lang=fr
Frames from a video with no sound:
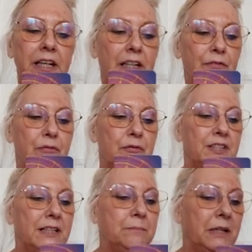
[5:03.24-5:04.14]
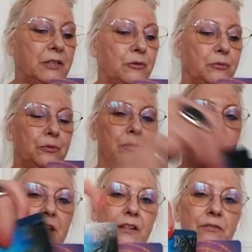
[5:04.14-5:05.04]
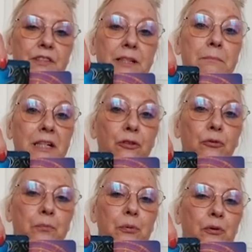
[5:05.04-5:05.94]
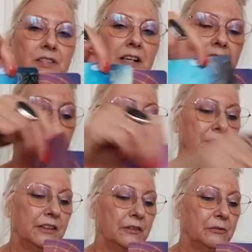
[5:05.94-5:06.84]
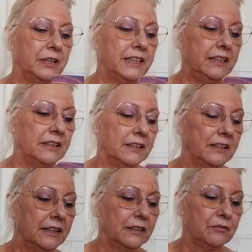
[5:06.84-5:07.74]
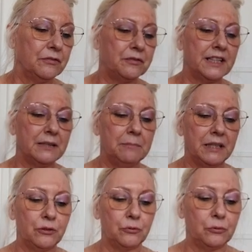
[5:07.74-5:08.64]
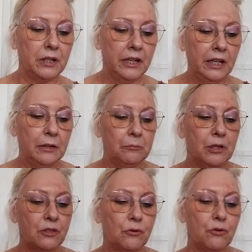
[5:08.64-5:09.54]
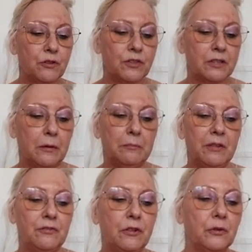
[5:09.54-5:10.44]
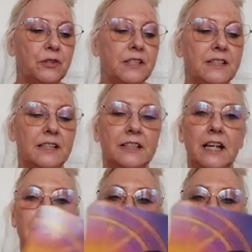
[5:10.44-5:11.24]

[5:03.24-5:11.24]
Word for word: Et vous vous êtes battu. Vous êtes battu pour ça. voyez Vous vous êtes battu. Moi, ce que ce qu'elle m'évoque aussi, cette carte,